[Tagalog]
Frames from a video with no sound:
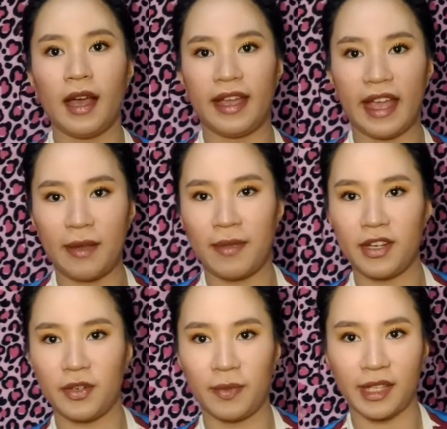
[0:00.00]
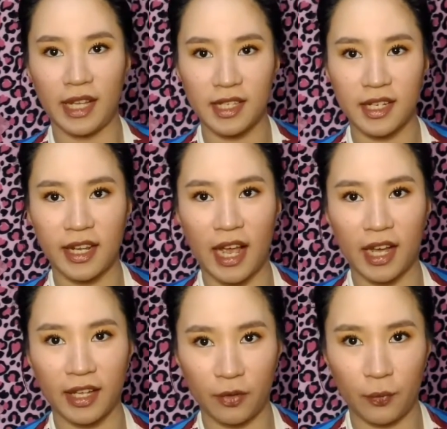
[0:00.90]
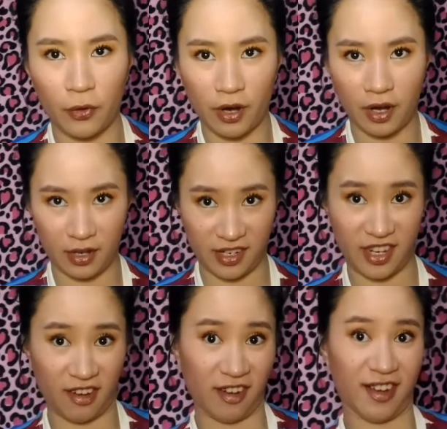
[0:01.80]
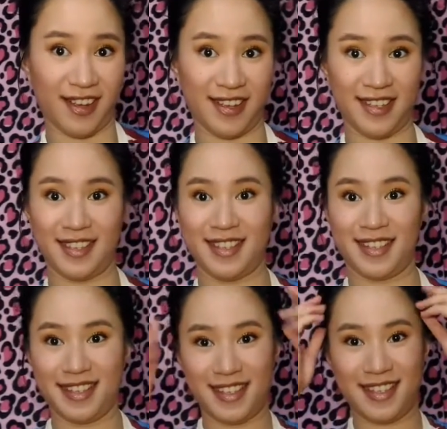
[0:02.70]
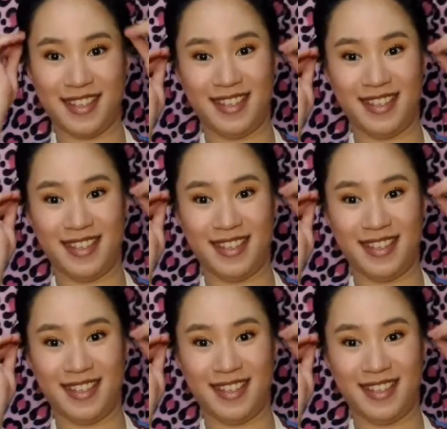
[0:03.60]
Ayan, medyo mataas na yung aking upuan. Yes.